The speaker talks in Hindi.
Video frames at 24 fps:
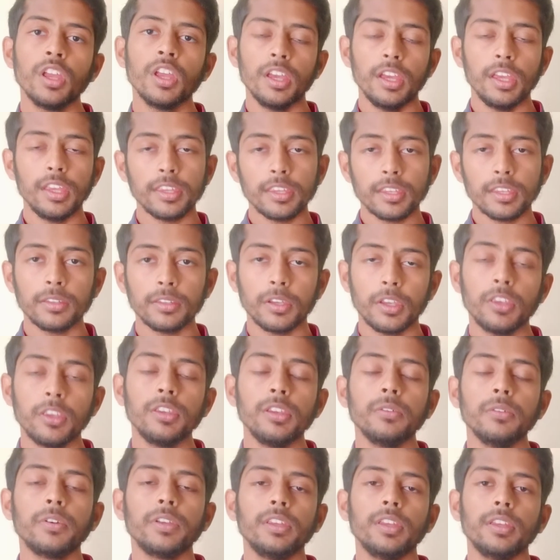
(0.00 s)
इस
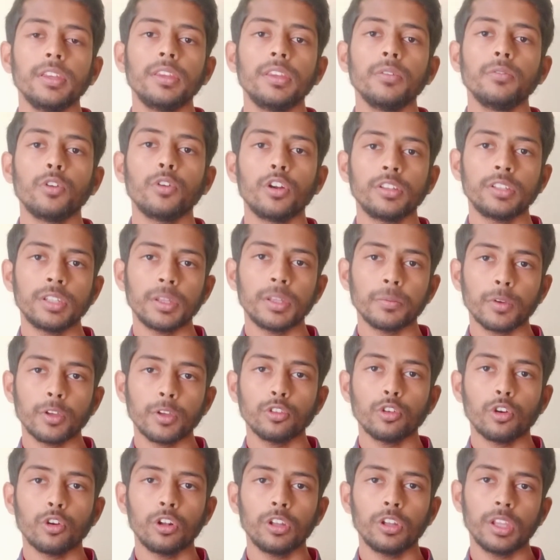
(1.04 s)
इसी वजह से व्हाट्सएप का
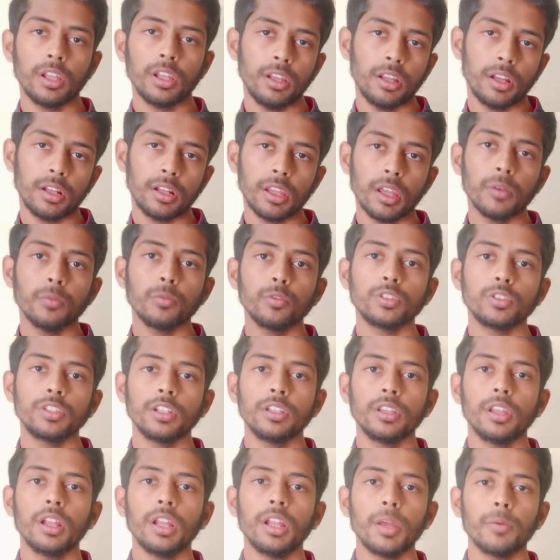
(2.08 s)
जो ऑल्टरनेट है वो
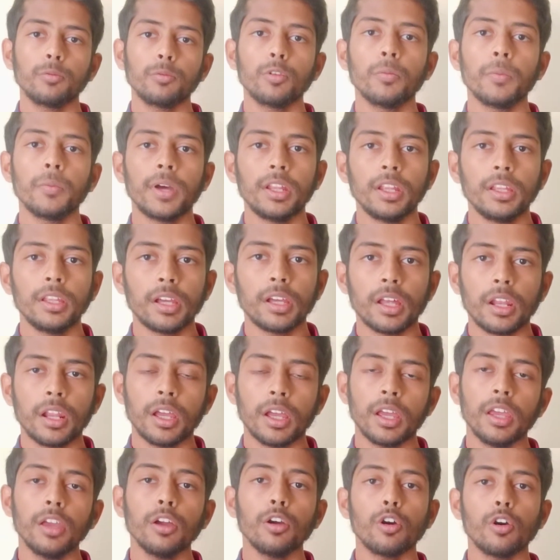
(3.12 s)
सिग्नल ऐप को माना जा रहा
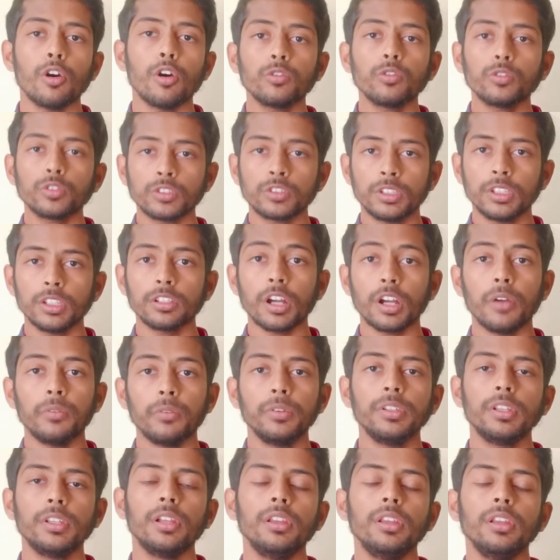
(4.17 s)
है और उसने
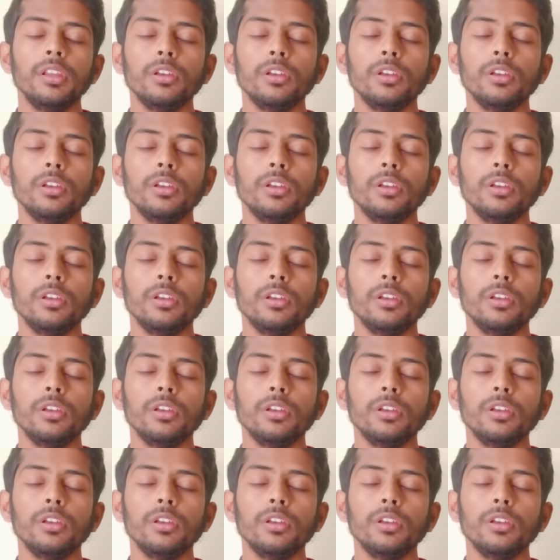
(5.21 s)
काफ़ी जल्दी